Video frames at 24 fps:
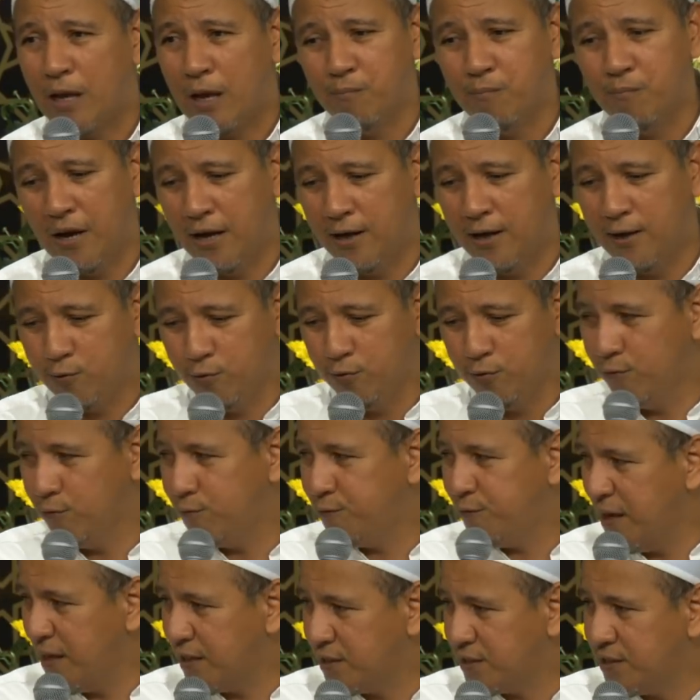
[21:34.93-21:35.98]
Gampang
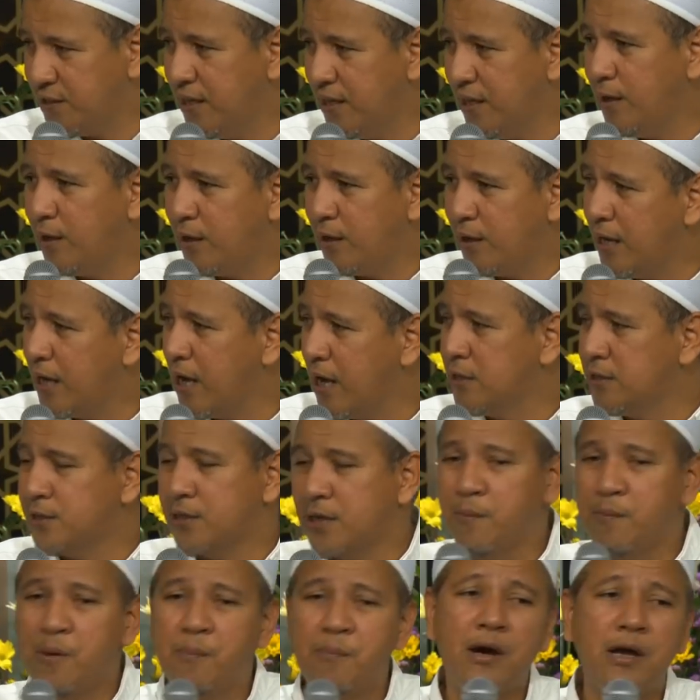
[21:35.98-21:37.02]
itu versi
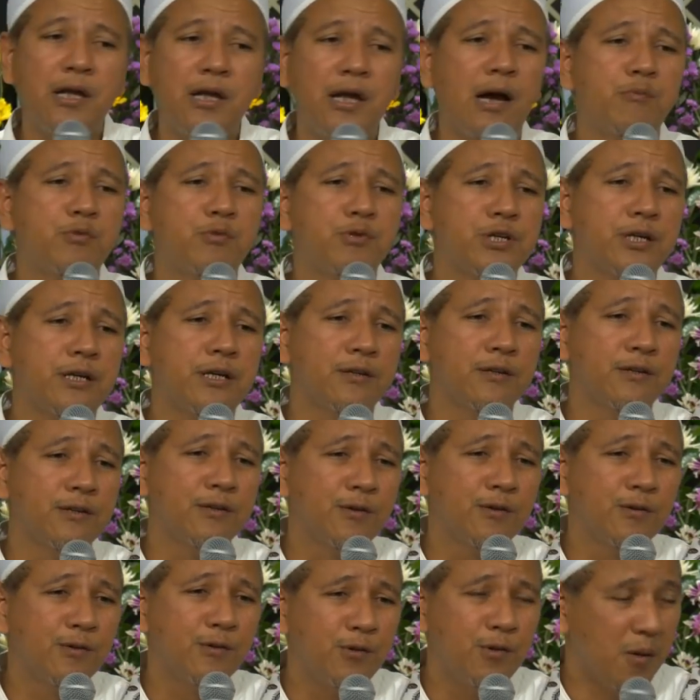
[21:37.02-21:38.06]
ringkas Habib Ali Habsyi.
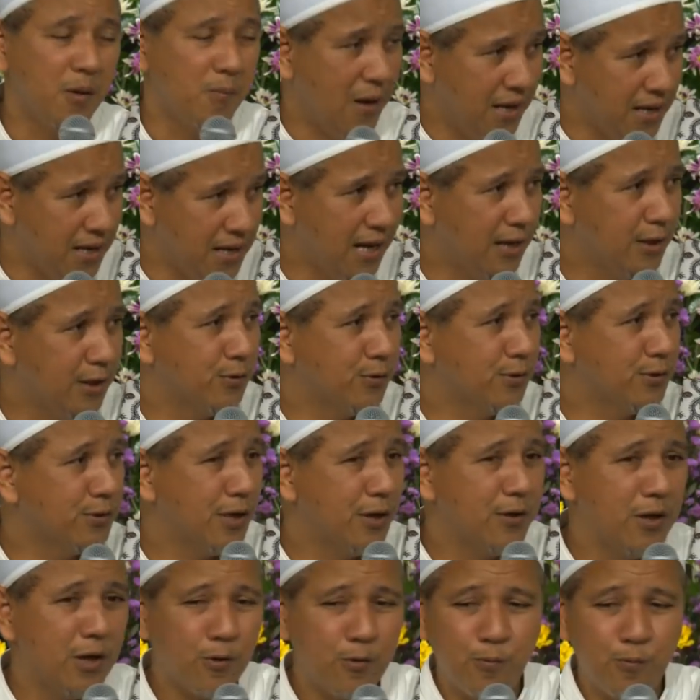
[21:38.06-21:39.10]
Ya banyak itu.
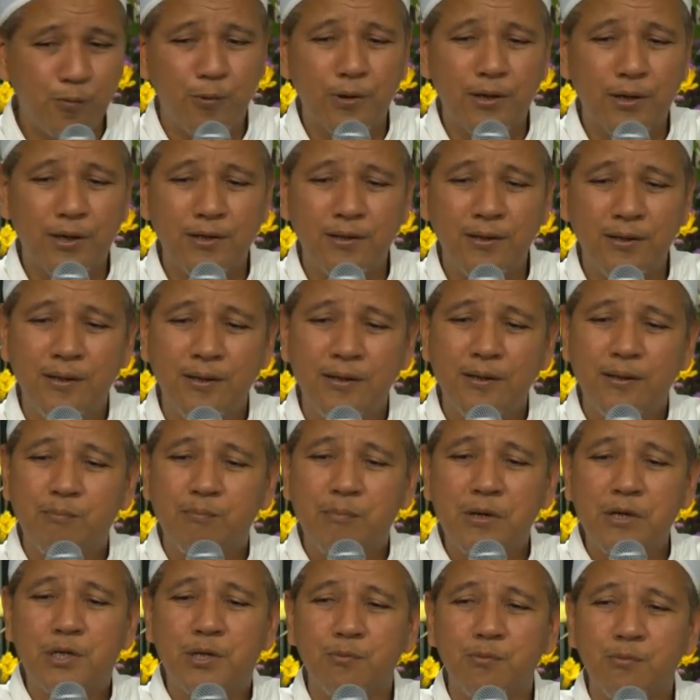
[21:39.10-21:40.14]
Saya udah kumpulkan
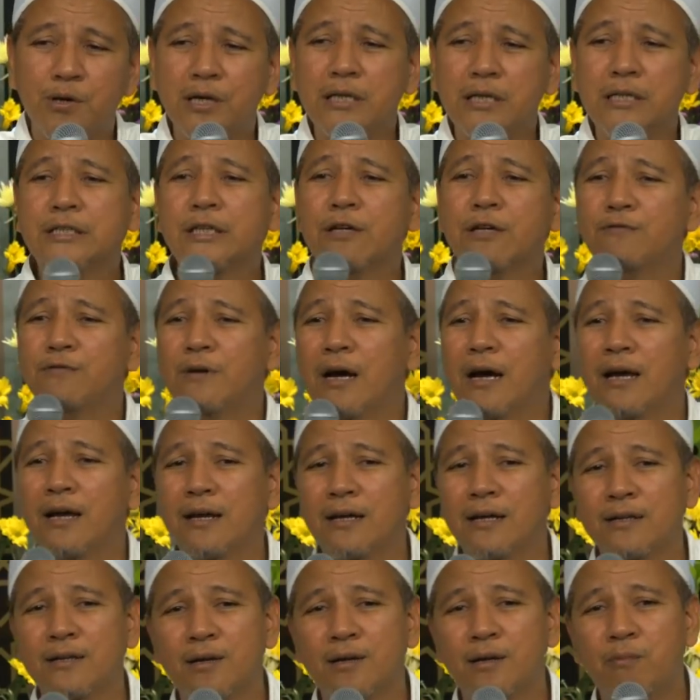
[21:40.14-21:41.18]
majmu
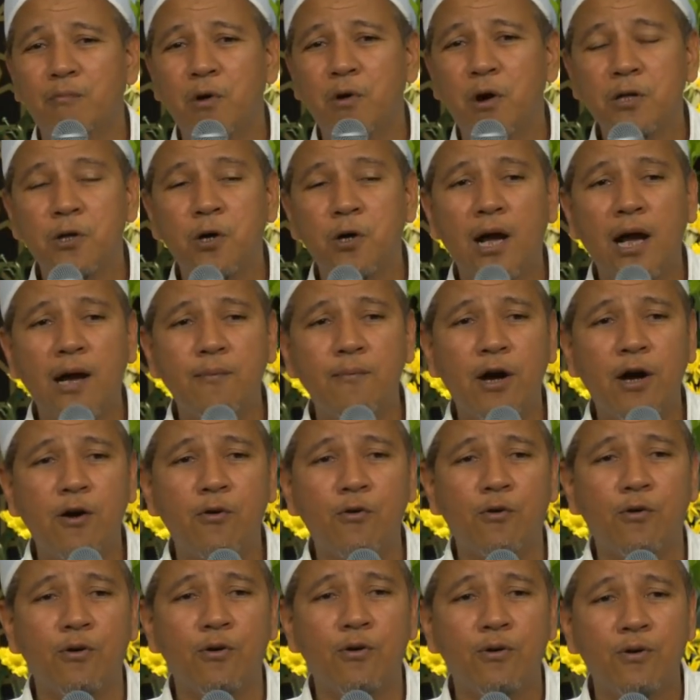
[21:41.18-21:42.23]
istighfar. Mau atau nggak
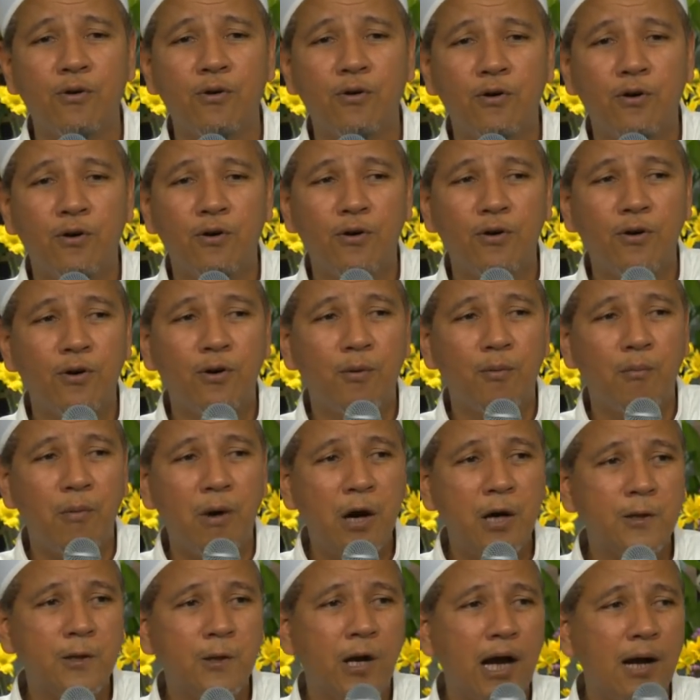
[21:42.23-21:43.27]
mau?
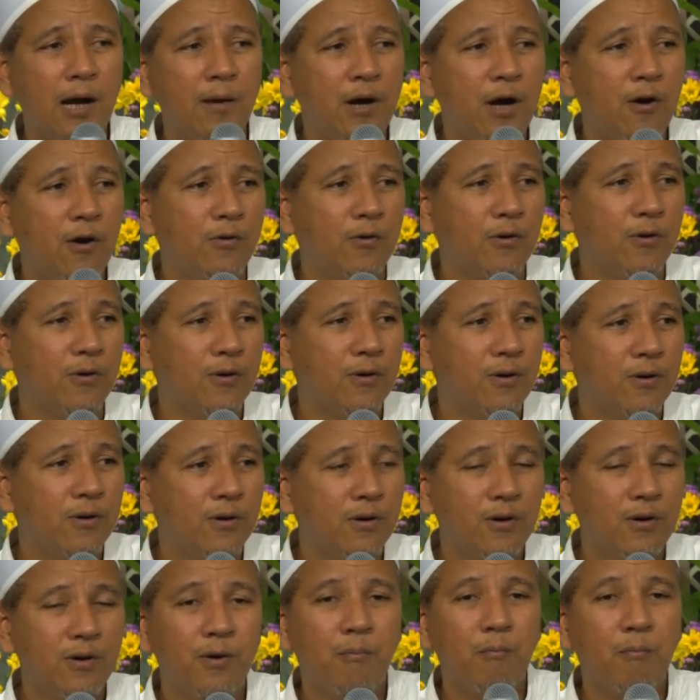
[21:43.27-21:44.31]
Mau atau nggak mau?
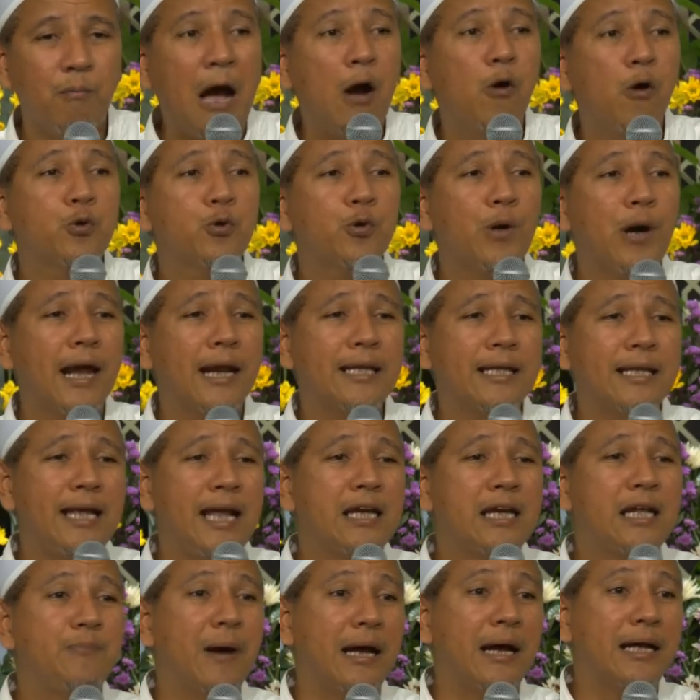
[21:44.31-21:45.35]
Mau tuh
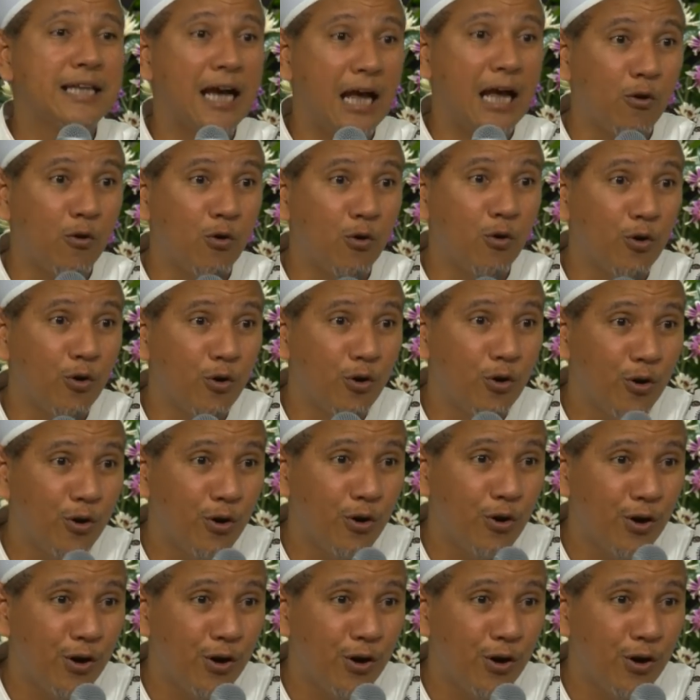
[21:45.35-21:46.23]
artinya dibaca loh.